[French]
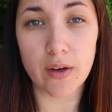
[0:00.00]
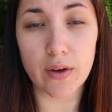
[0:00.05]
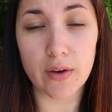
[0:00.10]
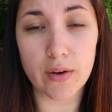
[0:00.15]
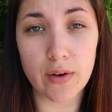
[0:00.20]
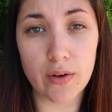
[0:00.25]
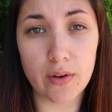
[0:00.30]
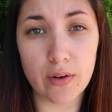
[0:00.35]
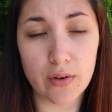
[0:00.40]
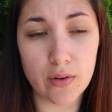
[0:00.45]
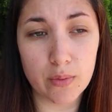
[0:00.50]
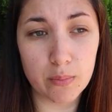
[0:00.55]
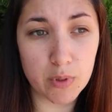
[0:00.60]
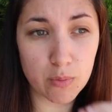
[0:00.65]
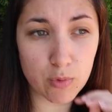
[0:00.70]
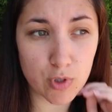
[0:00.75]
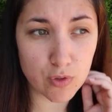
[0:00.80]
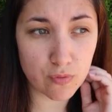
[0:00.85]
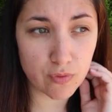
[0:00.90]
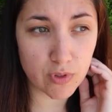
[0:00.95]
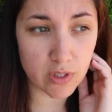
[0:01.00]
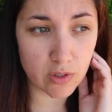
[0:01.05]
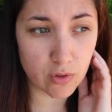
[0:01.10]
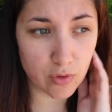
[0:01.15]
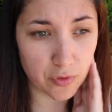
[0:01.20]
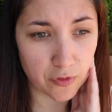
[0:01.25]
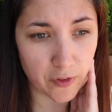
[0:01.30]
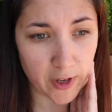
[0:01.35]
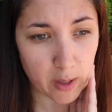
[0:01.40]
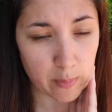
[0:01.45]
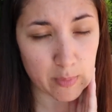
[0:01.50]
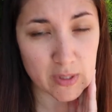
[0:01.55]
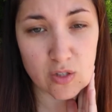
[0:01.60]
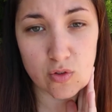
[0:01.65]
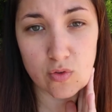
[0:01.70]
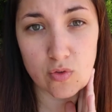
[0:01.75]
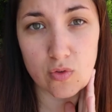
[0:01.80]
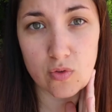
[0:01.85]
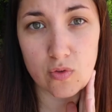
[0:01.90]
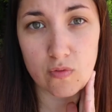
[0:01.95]
Euh, mais moi, je voulais le faire parce
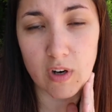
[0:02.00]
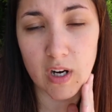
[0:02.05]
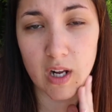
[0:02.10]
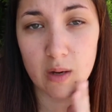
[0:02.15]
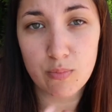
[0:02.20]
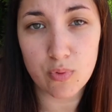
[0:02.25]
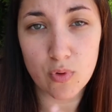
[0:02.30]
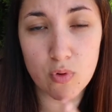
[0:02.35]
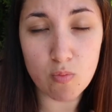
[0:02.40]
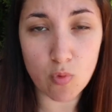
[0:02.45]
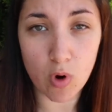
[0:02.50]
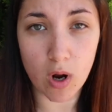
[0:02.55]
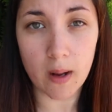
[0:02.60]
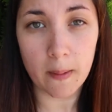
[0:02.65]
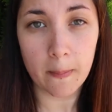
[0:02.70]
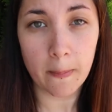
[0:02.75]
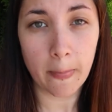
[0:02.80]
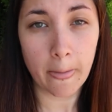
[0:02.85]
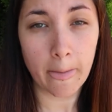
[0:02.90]
que, voilà, pour moi,